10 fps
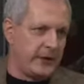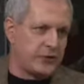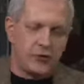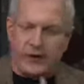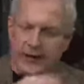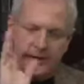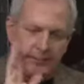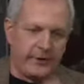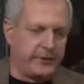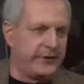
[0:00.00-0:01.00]
Jogaria
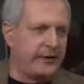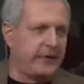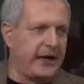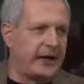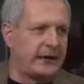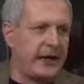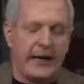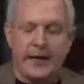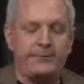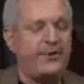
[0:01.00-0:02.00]
pelo Neymar.
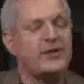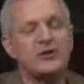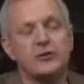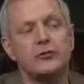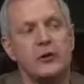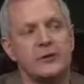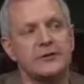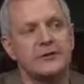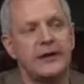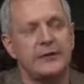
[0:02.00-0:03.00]
Pediu
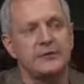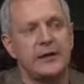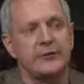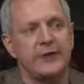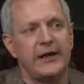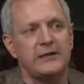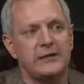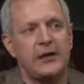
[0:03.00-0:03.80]
conselhos ao Dante,